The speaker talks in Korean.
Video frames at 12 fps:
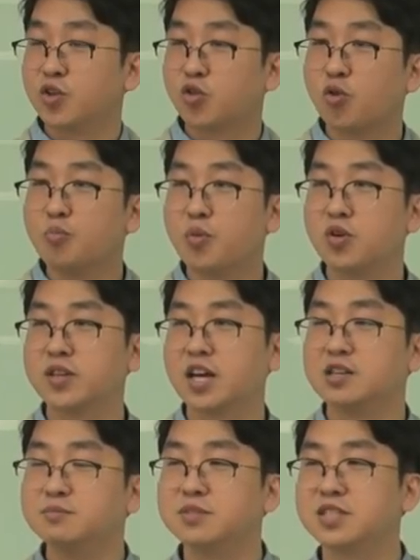돈 벌다,
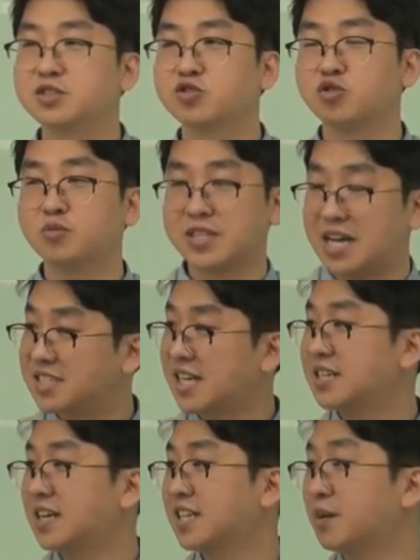음식으로 뭐
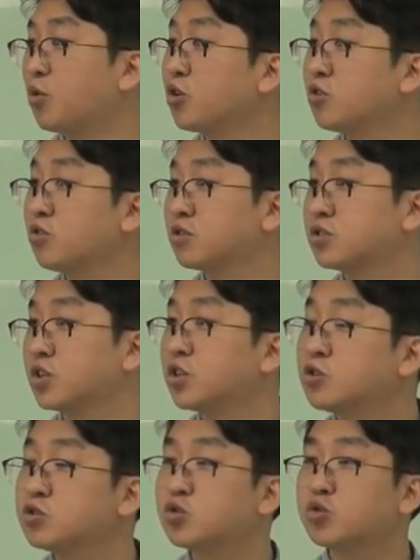장사를 하다 뭐 이런 거 있죠.
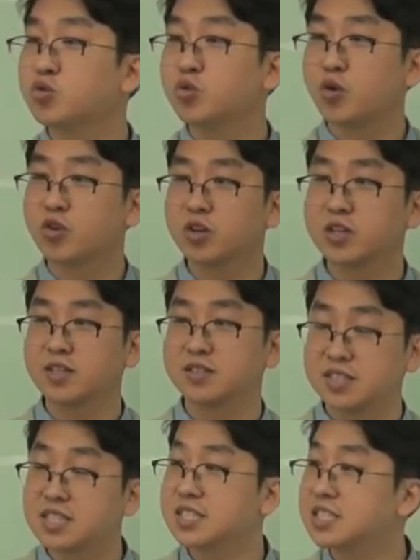이런 쪽으로
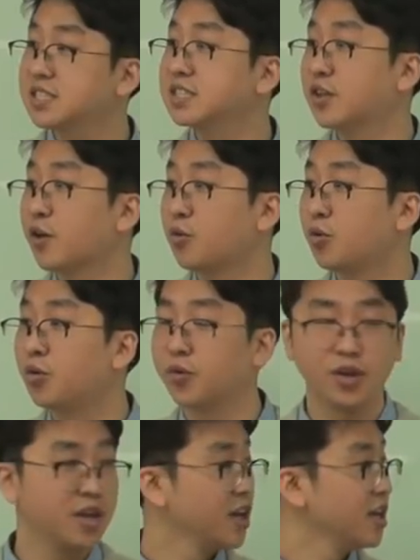연결되는 식신이 되고
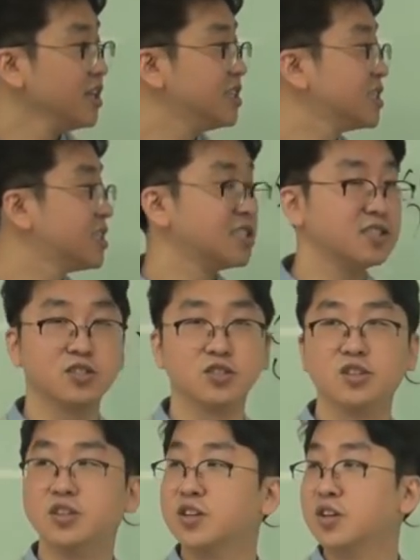이 식신은
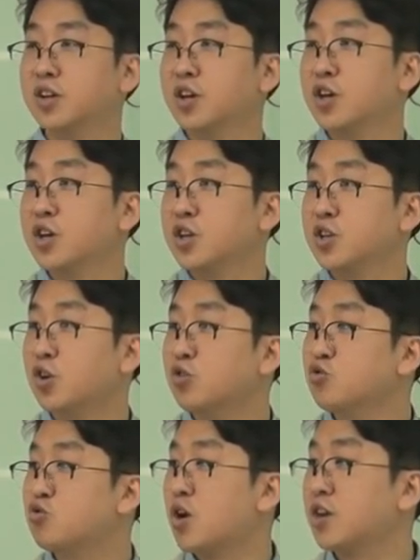
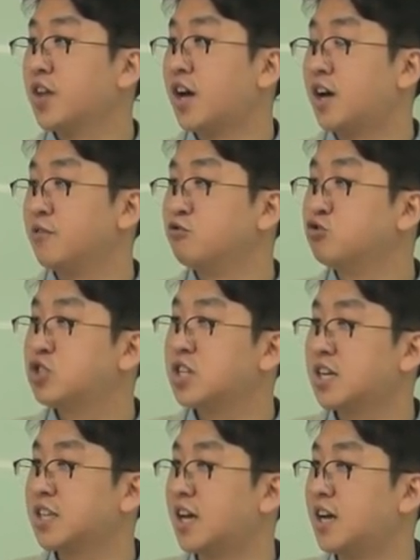연구하다,
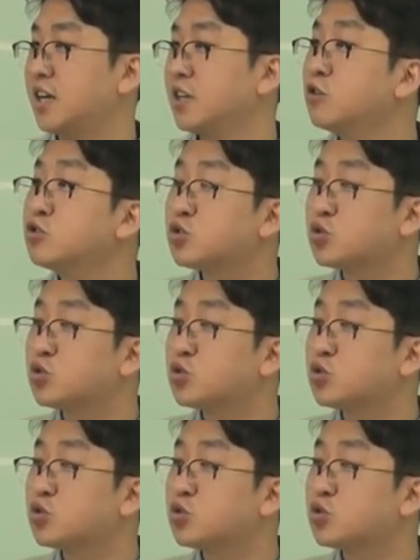유지하다 이런